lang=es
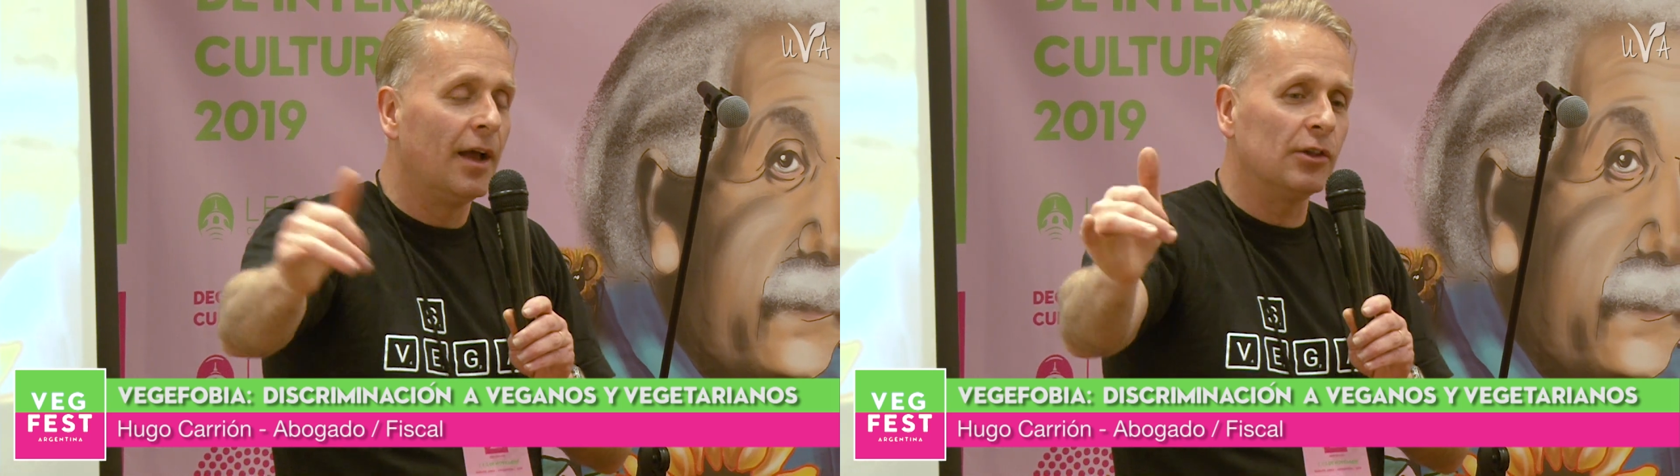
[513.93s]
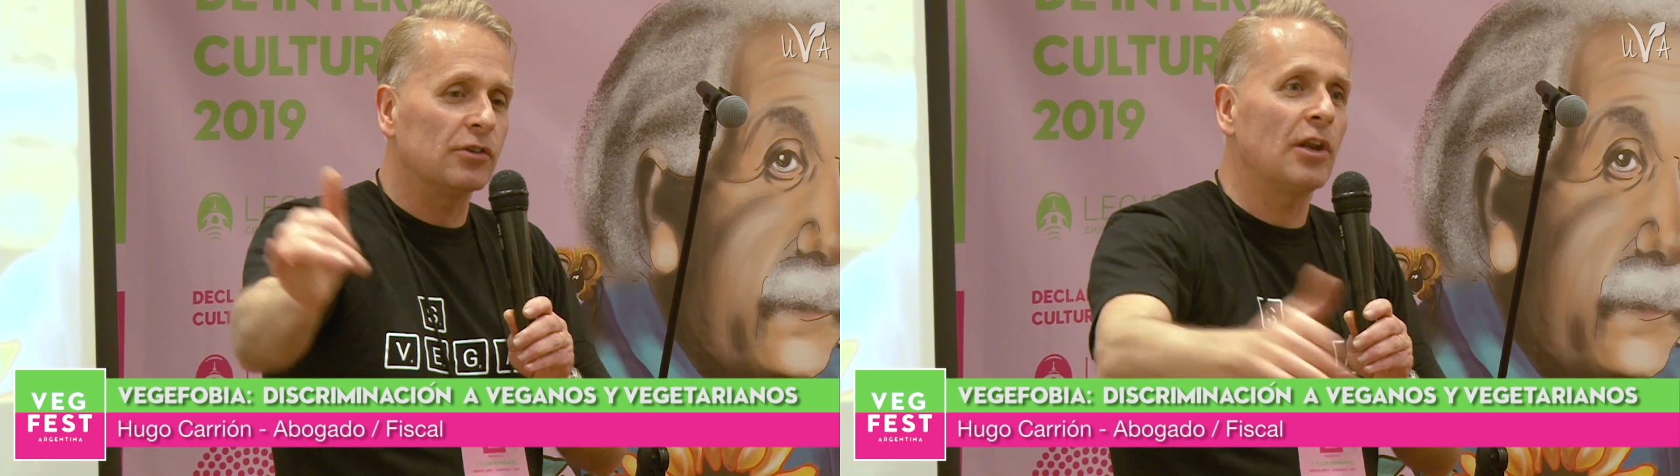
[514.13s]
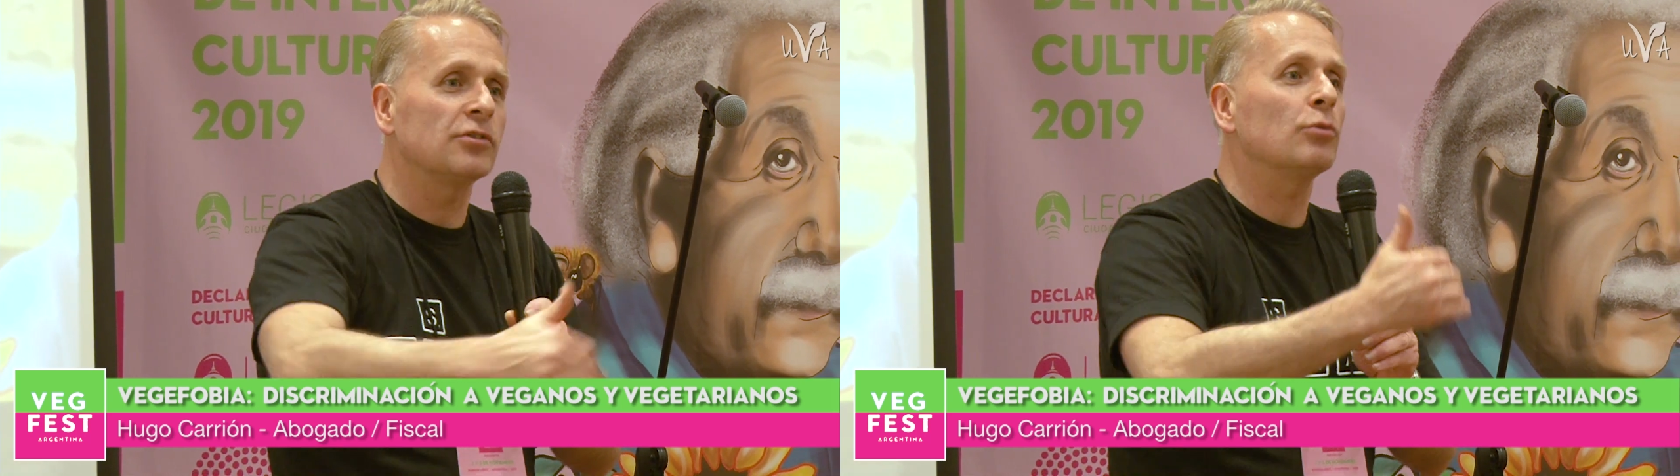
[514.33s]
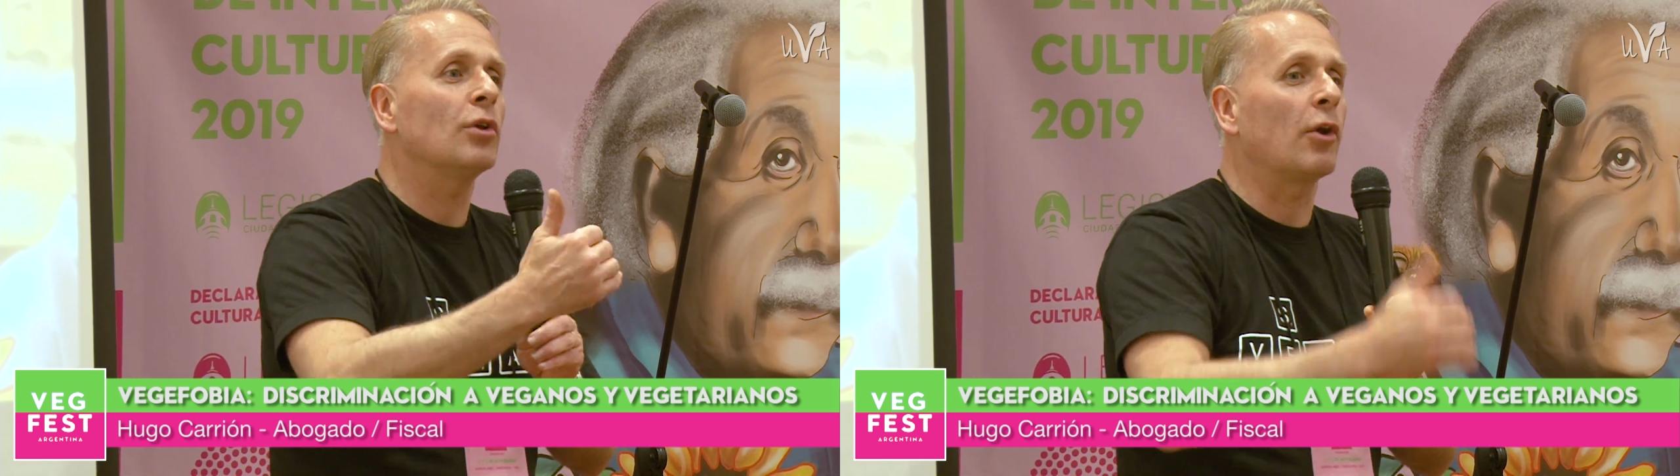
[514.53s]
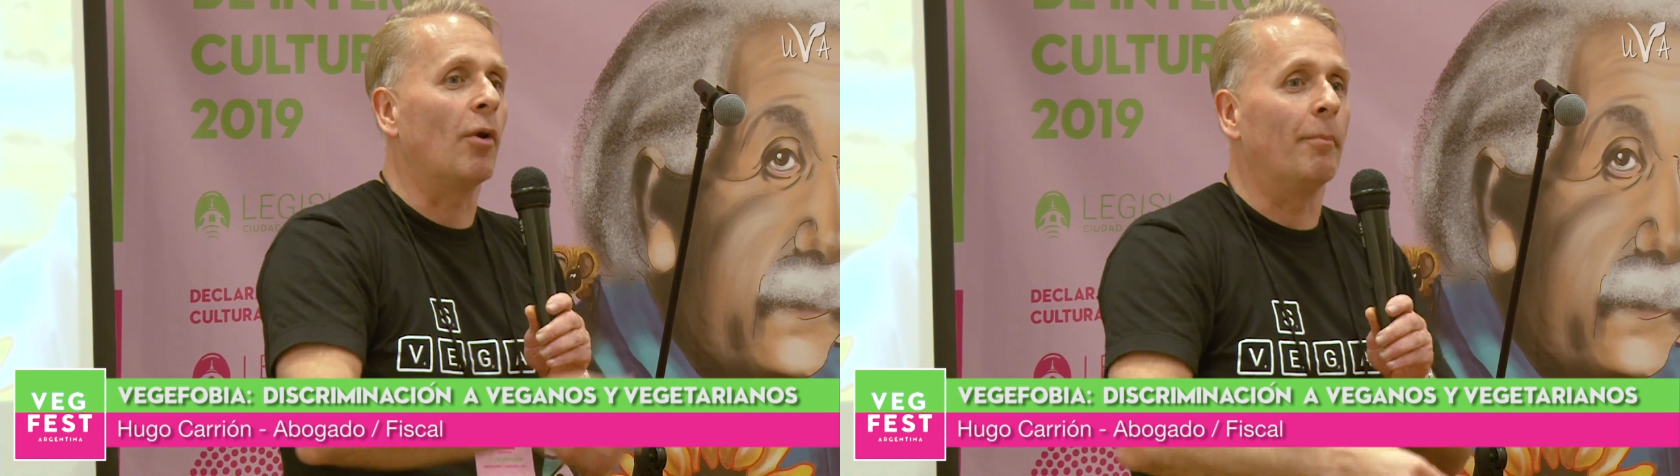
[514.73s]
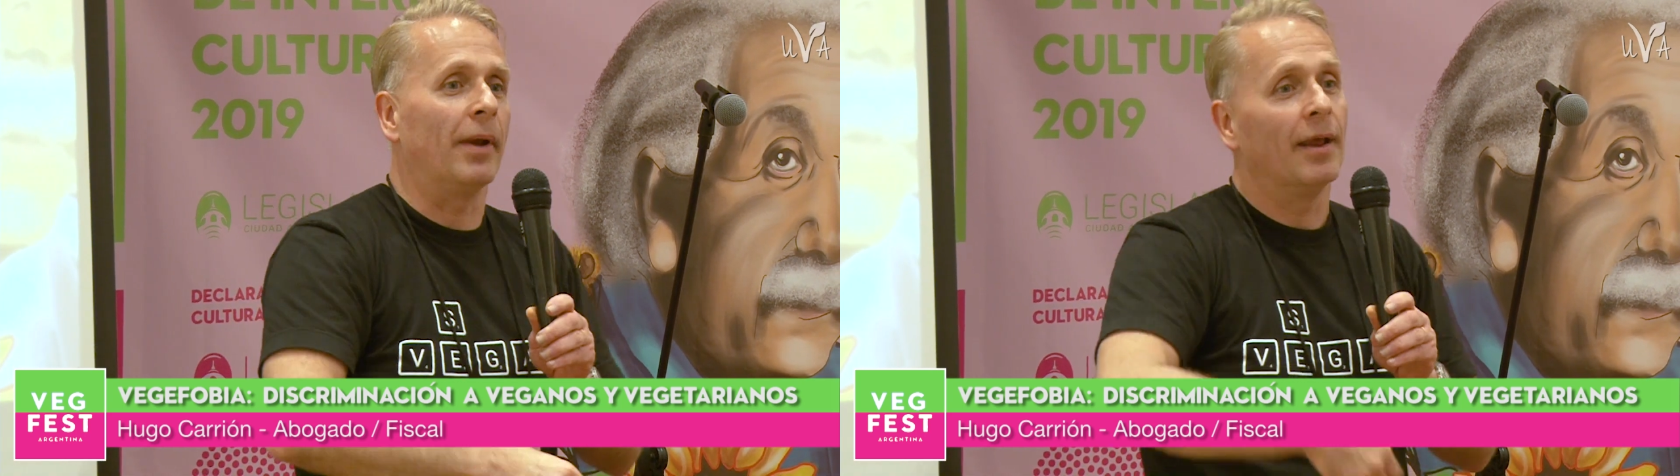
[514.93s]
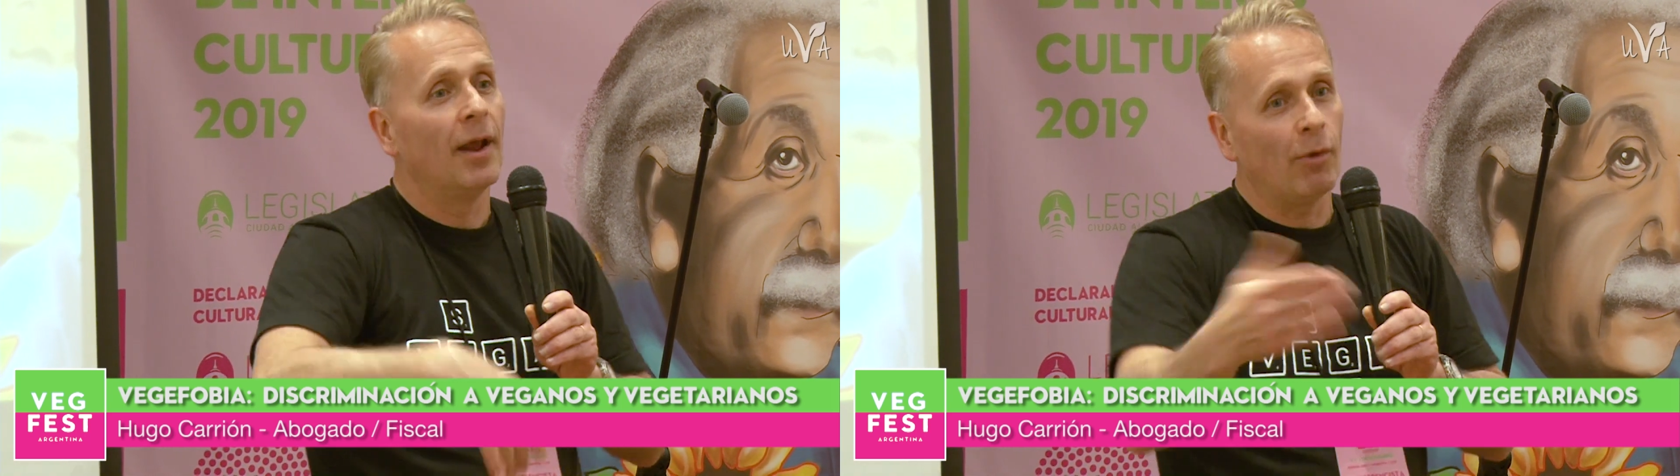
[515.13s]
Entonces los autos las rompen.